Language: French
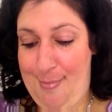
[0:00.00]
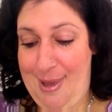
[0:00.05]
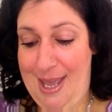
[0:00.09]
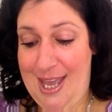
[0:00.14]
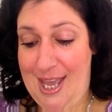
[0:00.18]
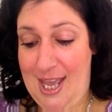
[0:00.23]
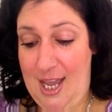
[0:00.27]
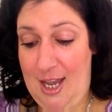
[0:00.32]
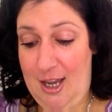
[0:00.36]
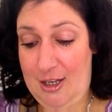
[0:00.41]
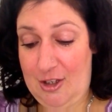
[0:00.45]

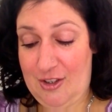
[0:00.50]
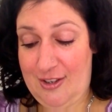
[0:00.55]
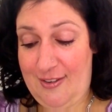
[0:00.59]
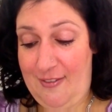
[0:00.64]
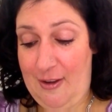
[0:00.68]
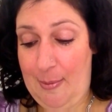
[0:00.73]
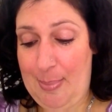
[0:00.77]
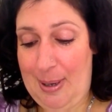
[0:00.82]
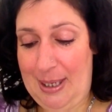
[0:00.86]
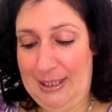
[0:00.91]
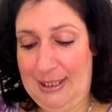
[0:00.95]
mais euh, je vous
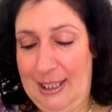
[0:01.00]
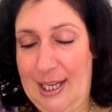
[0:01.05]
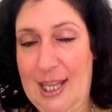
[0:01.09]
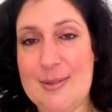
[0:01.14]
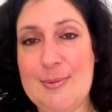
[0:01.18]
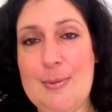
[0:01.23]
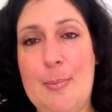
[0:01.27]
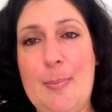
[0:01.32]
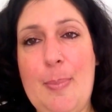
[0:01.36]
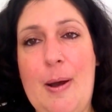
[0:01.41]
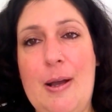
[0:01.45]
avais parlé la
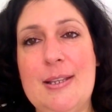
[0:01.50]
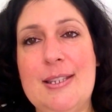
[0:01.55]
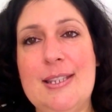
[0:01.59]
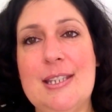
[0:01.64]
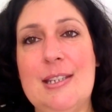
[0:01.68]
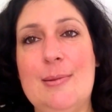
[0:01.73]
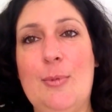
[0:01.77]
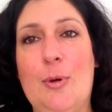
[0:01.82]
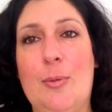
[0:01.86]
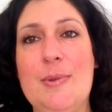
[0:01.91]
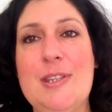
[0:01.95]
semaine
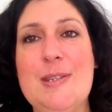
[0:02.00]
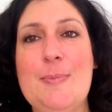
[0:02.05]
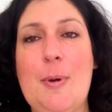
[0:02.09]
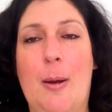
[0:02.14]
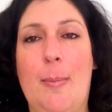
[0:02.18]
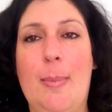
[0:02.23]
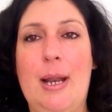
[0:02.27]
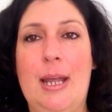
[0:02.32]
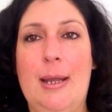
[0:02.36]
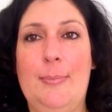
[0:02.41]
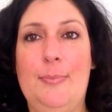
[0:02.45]
passée de mon petit
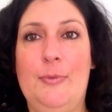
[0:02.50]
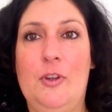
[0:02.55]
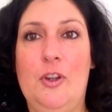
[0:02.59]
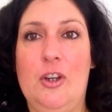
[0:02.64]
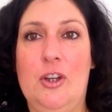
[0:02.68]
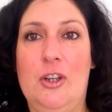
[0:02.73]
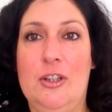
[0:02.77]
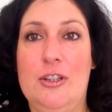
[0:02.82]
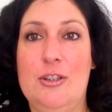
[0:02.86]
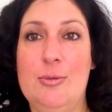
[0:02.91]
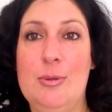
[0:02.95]
problème
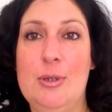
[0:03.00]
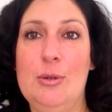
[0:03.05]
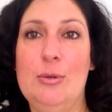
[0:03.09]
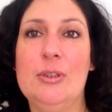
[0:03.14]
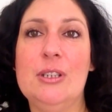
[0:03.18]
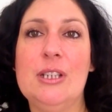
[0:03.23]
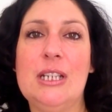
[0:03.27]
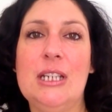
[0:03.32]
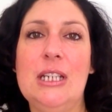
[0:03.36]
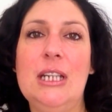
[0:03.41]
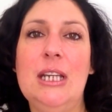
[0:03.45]
de
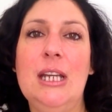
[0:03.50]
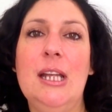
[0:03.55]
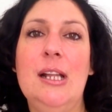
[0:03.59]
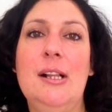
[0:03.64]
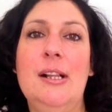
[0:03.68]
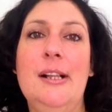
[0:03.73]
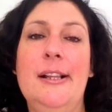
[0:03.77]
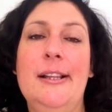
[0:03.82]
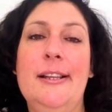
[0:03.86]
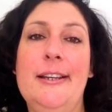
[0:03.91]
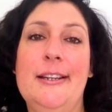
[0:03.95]
tuyauterie.
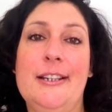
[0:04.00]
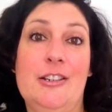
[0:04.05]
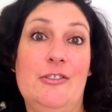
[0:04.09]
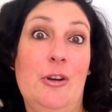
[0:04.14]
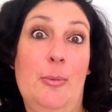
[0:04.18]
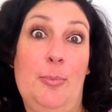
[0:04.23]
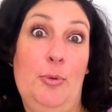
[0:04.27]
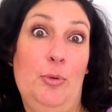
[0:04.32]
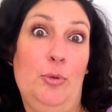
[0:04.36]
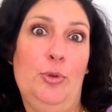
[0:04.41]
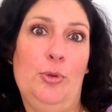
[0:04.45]
Je
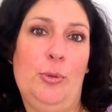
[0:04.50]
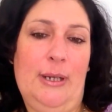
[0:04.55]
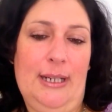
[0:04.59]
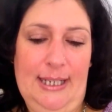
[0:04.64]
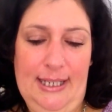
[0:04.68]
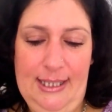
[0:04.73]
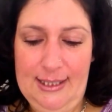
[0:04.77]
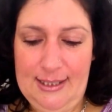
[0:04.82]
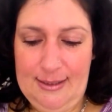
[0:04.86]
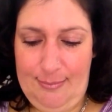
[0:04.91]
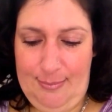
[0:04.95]
vais plus aux
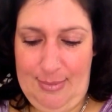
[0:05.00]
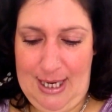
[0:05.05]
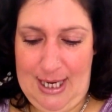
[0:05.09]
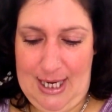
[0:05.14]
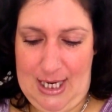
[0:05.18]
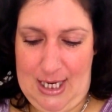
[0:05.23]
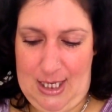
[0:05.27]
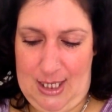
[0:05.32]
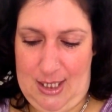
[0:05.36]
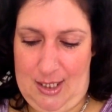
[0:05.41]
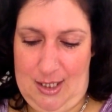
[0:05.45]
toilettes.
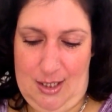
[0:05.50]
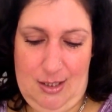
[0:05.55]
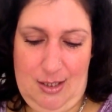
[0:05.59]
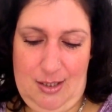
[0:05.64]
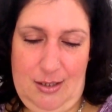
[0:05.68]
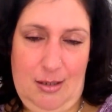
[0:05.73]
Ben,